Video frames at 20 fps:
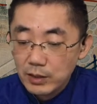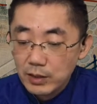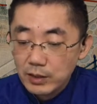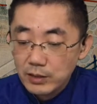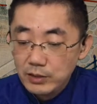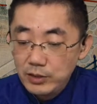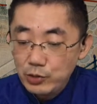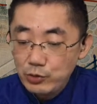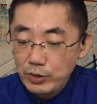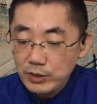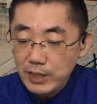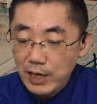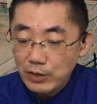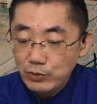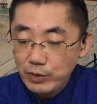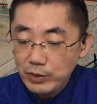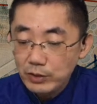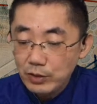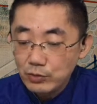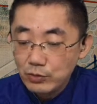且说贾
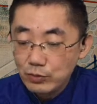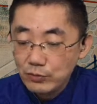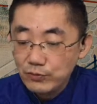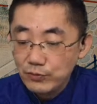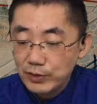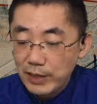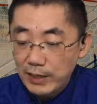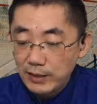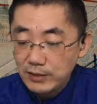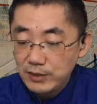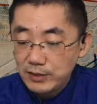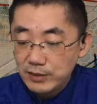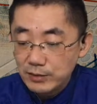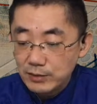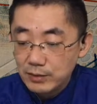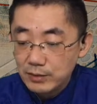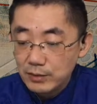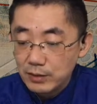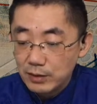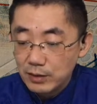瑞到荣府来了几
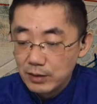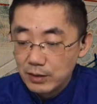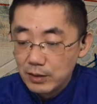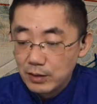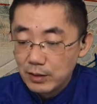次。